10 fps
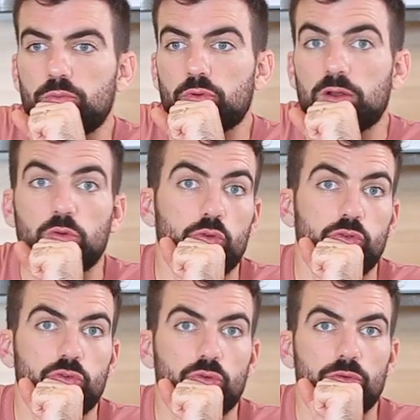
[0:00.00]
euh, pour la
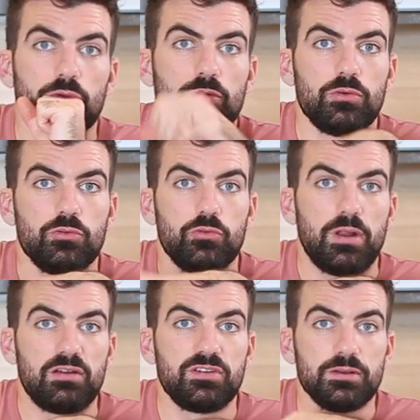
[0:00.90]
conclusion euh, de
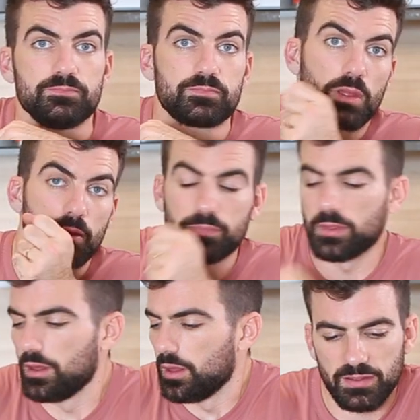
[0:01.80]
la fin, hein,
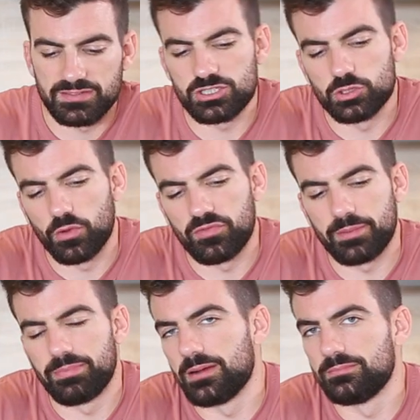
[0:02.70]
ça je
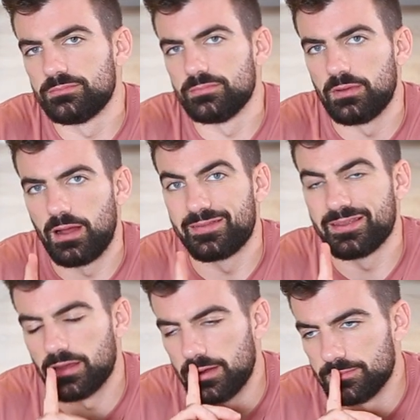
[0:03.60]
referai pas
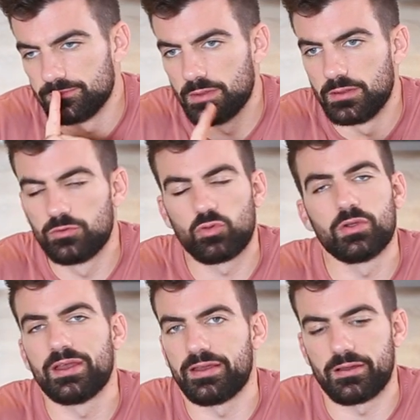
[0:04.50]
intégral, hein.
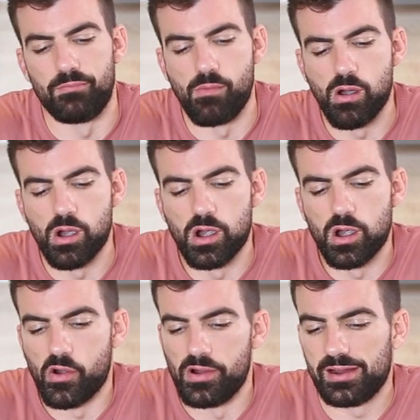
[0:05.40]
trop galère.
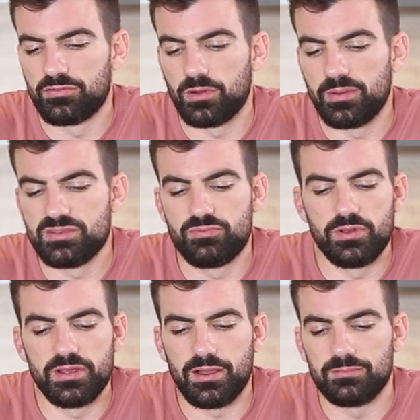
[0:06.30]
À la fois à
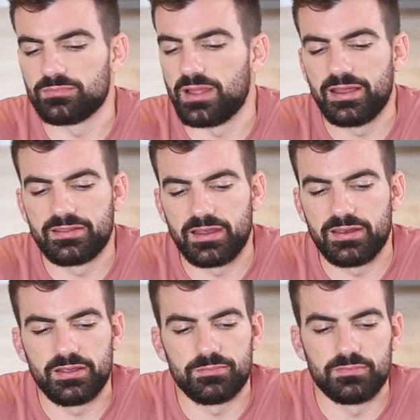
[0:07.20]
manipuler, à
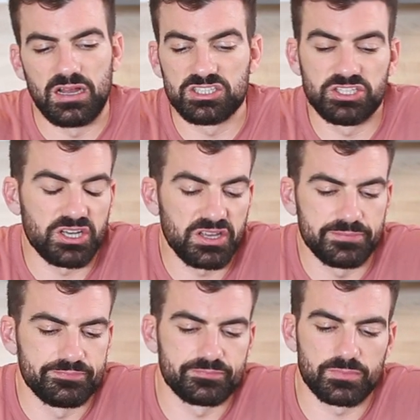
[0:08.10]
étaler, à
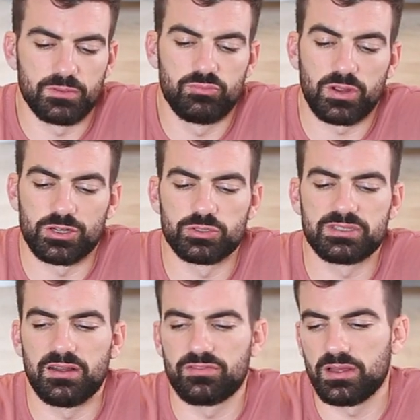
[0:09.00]
gérer, pour quelque
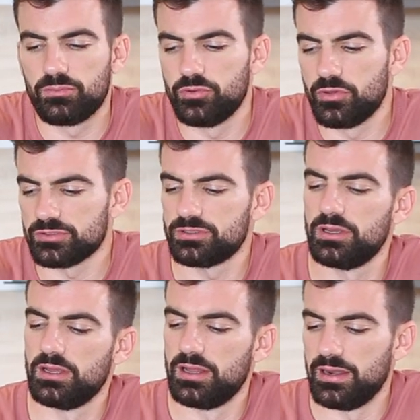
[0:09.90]
chose qui à la fin est un peu
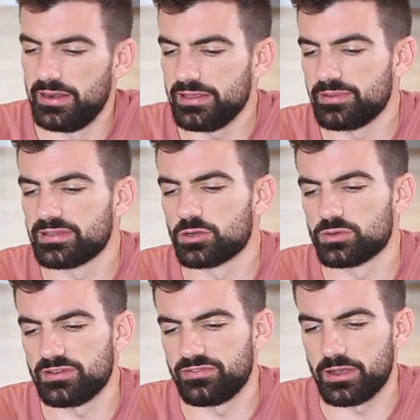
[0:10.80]
dense. Là, il y a peut-être quelque
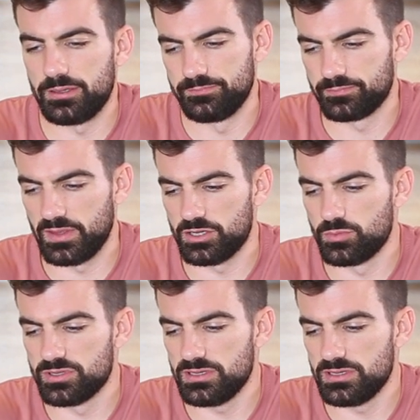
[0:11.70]
chose à faire. Et je me